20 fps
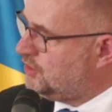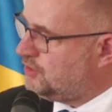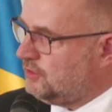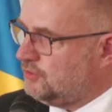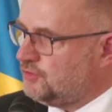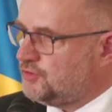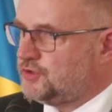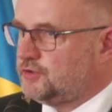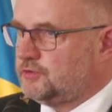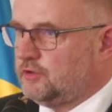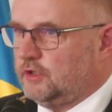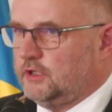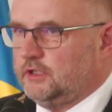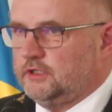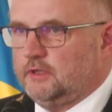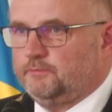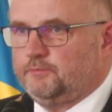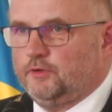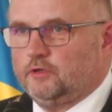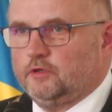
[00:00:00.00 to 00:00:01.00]
to już
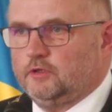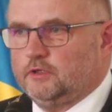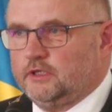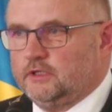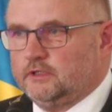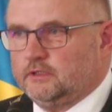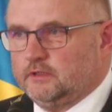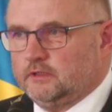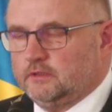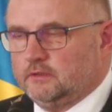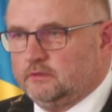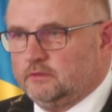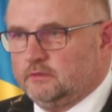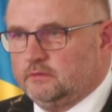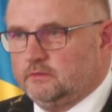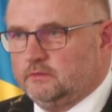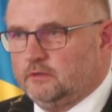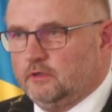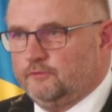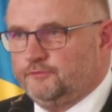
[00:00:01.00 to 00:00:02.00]
kolejne pokolenie
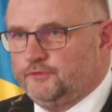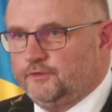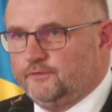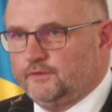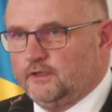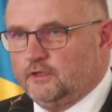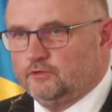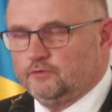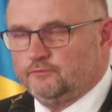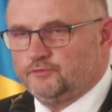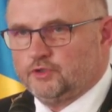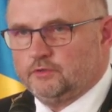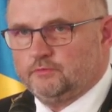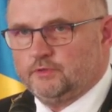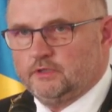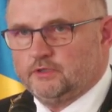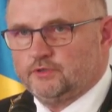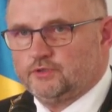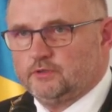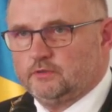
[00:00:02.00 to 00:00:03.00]
oficerów,
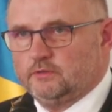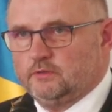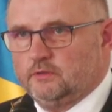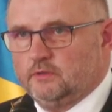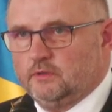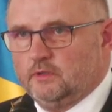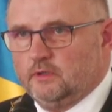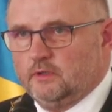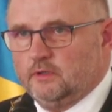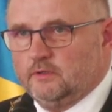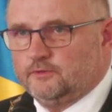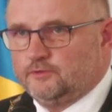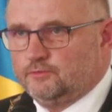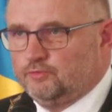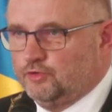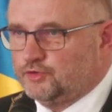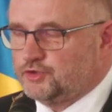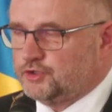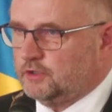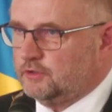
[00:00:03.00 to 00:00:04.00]
żołnierzy.
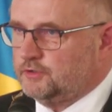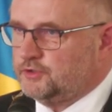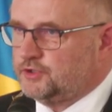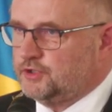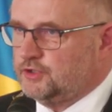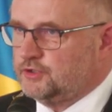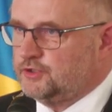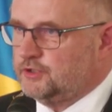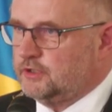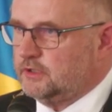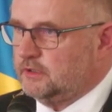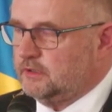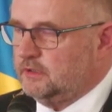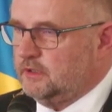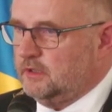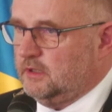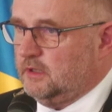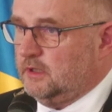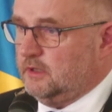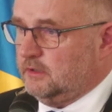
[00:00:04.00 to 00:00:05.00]
Służy ojczyźnie
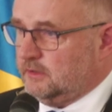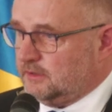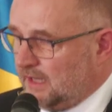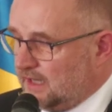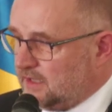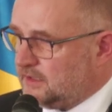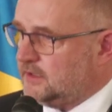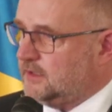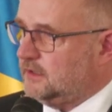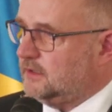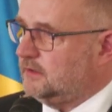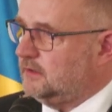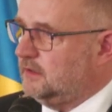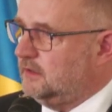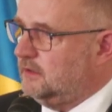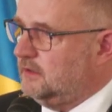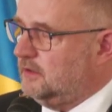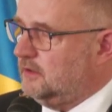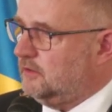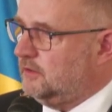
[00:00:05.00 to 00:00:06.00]
takiej,
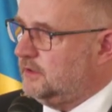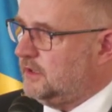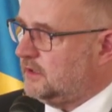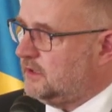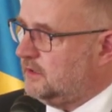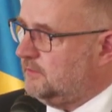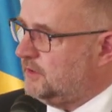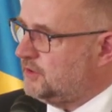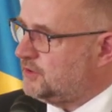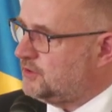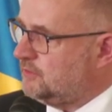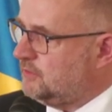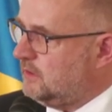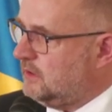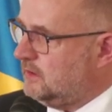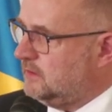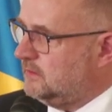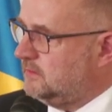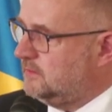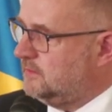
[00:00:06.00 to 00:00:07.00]
o jakiej
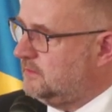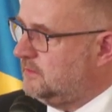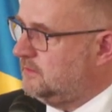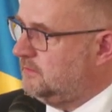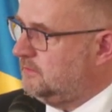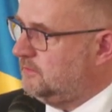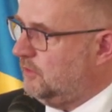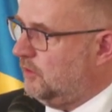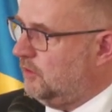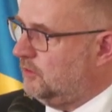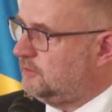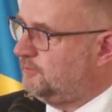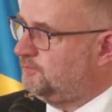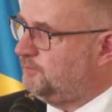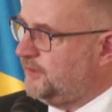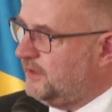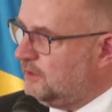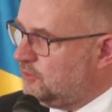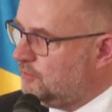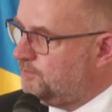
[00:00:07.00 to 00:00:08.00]
marzyła od
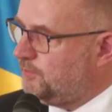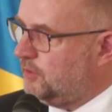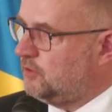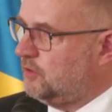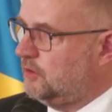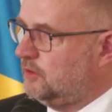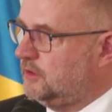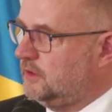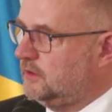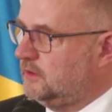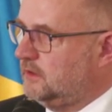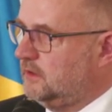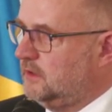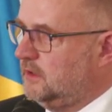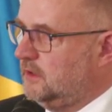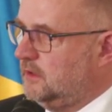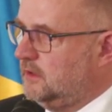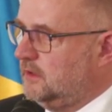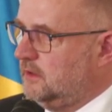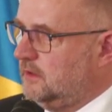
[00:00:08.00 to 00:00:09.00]
wielu pokoleń
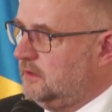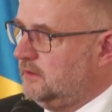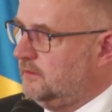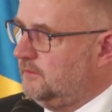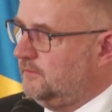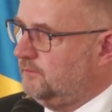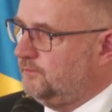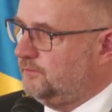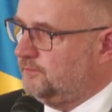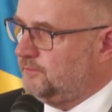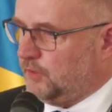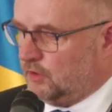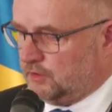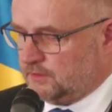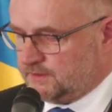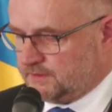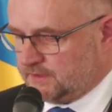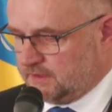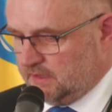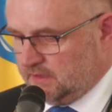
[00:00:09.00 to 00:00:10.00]

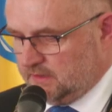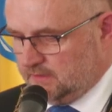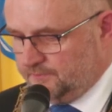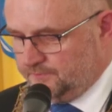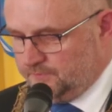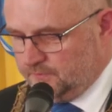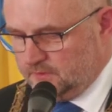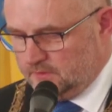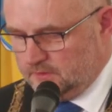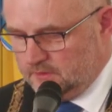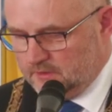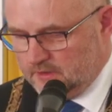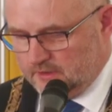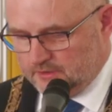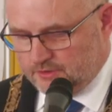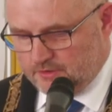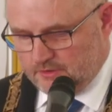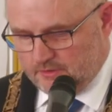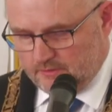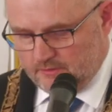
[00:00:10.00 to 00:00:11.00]
Polska i
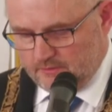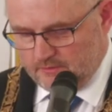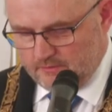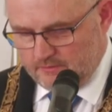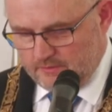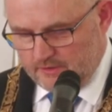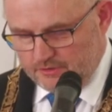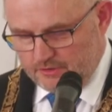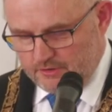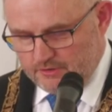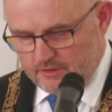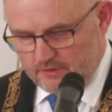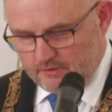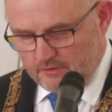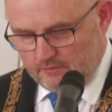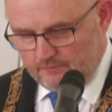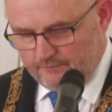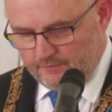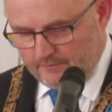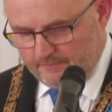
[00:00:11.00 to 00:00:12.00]
nasze, nasi
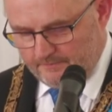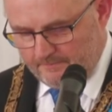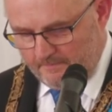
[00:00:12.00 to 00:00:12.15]
dziadowie.